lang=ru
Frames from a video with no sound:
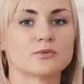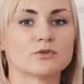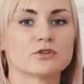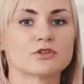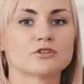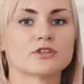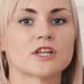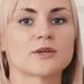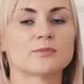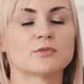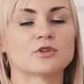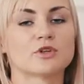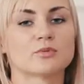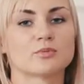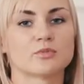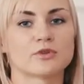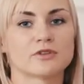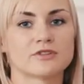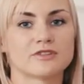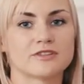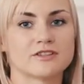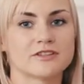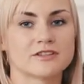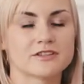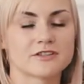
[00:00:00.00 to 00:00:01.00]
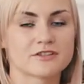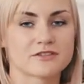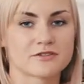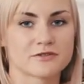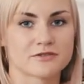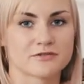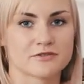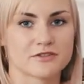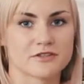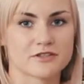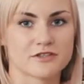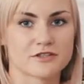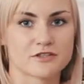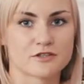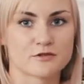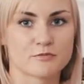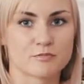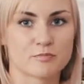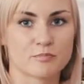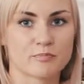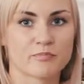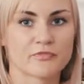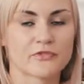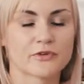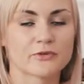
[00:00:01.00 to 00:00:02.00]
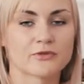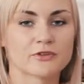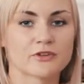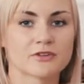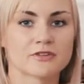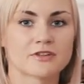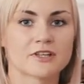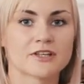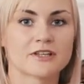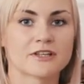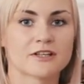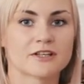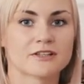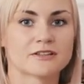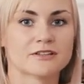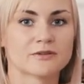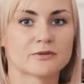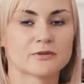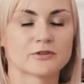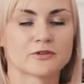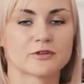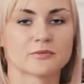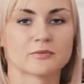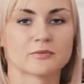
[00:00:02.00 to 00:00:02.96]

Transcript: всегда меня поддерживаешь. Ты всегда рядом со